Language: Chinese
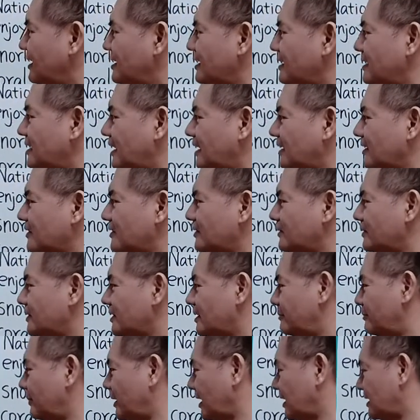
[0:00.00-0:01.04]
享受这
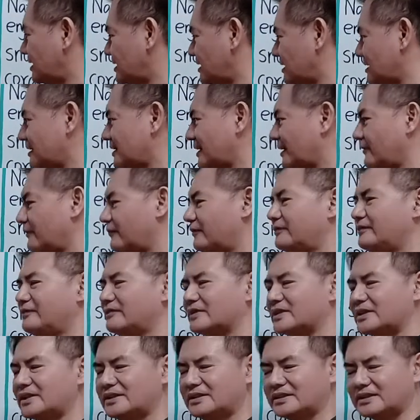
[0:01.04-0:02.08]
个美食在附
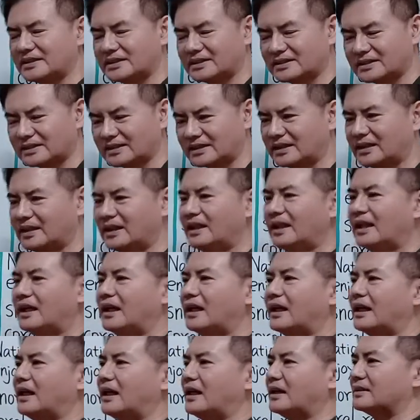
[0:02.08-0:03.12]
近的这个
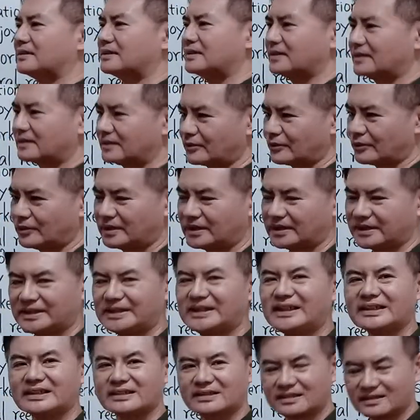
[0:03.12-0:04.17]
啊这个所谓的
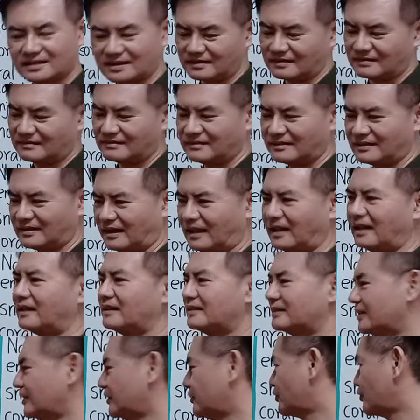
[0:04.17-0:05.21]
夜市
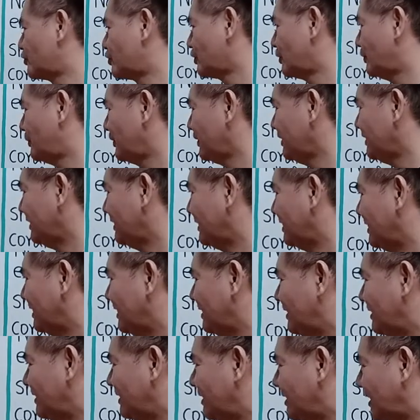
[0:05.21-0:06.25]
啊，enjoy
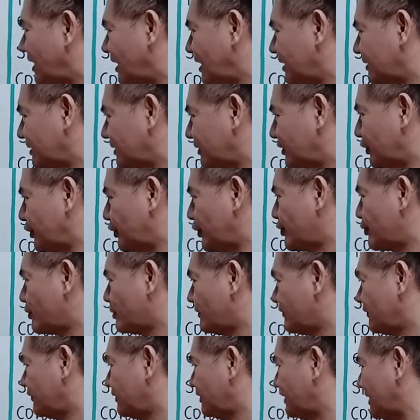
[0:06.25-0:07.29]
啊 the
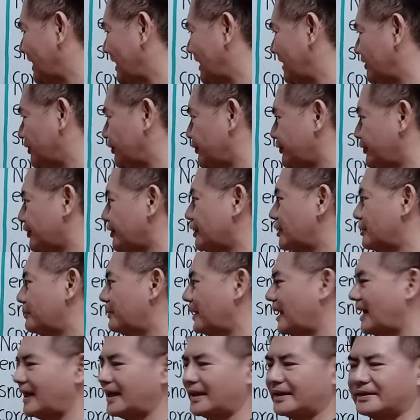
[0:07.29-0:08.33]
delicious food at the
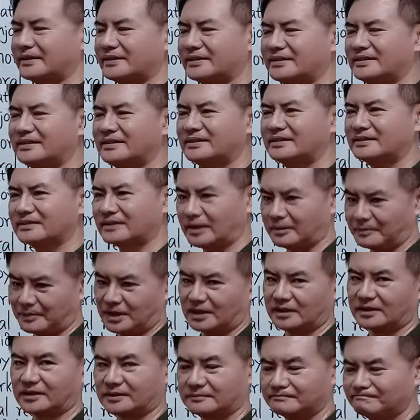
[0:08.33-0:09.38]
nearby night
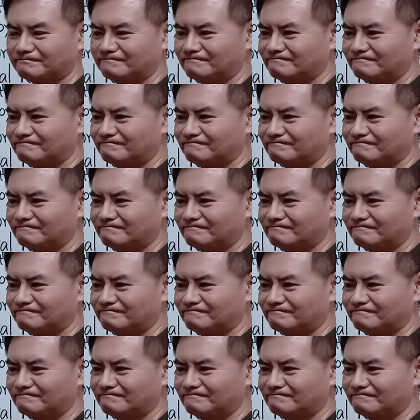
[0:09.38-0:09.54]
market。